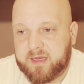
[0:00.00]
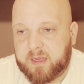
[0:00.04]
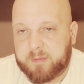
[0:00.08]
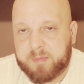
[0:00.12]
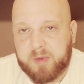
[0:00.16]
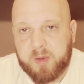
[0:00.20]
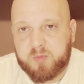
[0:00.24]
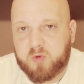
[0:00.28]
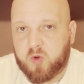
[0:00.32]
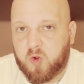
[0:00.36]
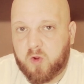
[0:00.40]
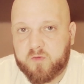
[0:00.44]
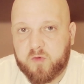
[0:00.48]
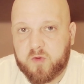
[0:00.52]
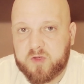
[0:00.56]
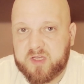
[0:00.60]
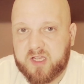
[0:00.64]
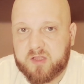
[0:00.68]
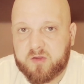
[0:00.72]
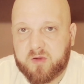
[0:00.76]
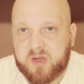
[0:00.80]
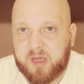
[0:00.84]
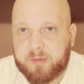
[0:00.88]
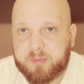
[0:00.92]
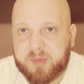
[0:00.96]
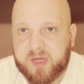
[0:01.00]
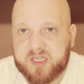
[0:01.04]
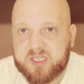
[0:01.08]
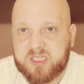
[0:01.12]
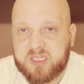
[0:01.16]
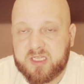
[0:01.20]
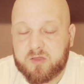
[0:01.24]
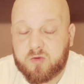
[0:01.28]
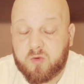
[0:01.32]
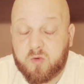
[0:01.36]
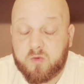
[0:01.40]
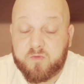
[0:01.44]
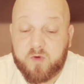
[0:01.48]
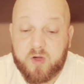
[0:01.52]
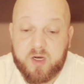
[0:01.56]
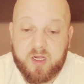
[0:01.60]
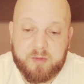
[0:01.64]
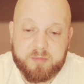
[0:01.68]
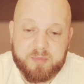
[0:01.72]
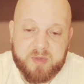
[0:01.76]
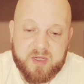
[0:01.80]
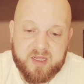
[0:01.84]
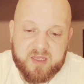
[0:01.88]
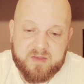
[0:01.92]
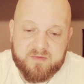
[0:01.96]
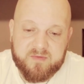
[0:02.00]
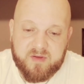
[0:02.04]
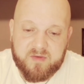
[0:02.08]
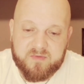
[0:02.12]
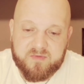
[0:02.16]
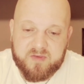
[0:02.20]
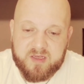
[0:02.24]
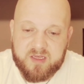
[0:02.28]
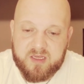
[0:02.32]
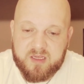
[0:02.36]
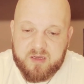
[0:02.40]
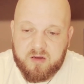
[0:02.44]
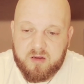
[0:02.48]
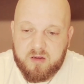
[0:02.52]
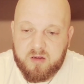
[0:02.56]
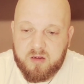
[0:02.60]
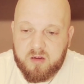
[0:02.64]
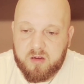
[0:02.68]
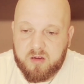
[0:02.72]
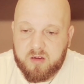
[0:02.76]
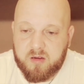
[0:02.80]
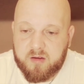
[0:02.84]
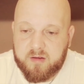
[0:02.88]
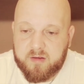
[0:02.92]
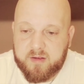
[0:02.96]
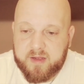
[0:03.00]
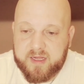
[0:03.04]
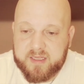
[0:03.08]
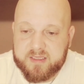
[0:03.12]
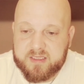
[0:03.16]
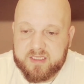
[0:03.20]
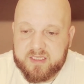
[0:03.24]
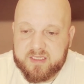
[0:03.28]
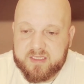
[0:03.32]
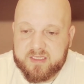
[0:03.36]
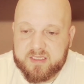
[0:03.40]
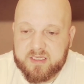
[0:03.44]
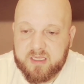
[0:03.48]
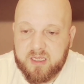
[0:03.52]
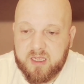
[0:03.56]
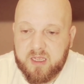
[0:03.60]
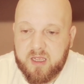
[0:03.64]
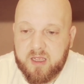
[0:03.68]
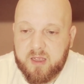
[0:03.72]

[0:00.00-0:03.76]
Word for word: il n'a pas pu revenir dans la partie. Donc voilà, Paris va finir euh, à 10.